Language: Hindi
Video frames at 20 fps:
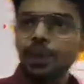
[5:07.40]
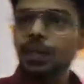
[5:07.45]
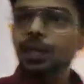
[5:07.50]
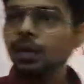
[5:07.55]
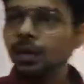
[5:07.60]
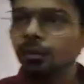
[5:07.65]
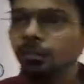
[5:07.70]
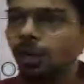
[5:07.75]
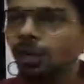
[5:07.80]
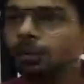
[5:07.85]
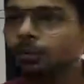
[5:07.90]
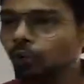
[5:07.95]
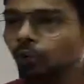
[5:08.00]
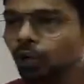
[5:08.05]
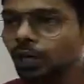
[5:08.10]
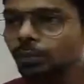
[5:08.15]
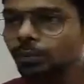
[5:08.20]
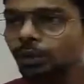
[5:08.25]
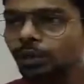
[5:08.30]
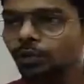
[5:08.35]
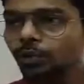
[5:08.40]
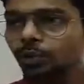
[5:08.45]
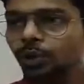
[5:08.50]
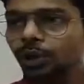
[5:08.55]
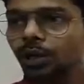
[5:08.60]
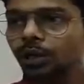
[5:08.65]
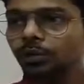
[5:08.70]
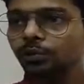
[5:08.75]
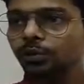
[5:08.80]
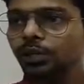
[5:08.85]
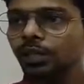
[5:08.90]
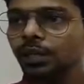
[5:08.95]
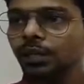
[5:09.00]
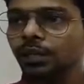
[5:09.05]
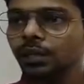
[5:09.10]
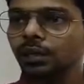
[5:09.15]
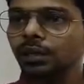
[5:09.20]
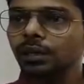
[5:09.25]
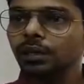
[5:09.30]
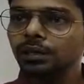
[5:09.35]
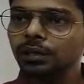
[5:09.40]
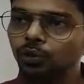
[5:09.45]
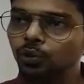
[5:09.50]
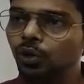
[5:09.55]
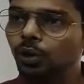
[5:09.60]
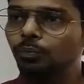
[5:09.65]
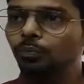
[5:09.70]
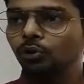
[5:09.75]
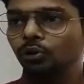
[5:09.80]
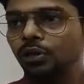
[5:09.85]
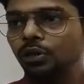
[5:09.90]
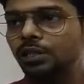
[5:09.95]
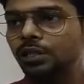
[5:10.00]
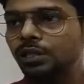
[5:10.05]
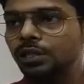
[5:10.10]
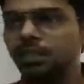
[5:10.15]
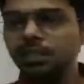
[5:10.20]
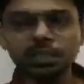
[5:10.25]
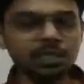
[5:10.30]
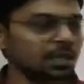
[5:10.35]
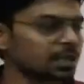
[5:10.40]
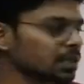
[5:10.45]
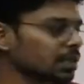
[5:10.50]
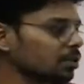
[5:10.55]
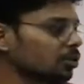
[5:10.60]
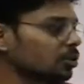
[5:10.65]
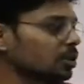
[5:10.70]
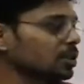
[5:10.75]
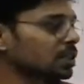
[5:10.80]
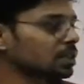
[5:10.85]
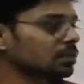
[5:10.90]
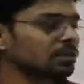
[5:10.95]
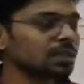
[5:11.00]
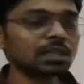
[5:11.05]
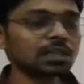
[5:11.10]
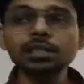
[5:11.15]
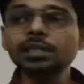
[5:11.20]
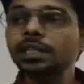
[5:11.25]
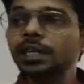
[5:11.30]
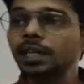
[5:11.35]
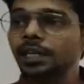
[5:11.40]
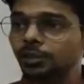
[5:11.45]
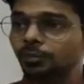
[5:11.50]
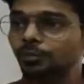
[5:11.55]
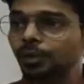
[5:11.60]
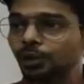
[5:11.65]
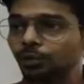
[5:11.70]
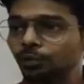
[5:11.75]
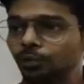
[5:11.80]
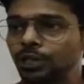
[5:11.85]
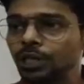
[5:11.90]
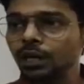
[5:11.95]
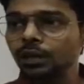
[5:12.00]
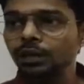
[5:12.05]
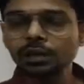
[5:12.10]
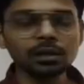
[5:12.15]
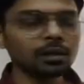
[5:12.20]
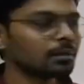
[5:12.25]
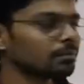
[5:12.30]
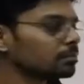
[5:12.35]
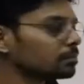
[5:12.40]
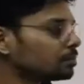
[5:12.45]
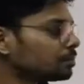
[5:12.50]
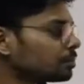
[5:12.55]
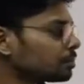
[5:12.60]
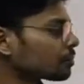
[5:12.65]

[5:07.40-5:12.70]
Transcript: में अगर हमारे बॉडी में यूरिया हो जाए तो ये पॉइजनस चीज है और इसकी वजह से डेथ भी हो जाती है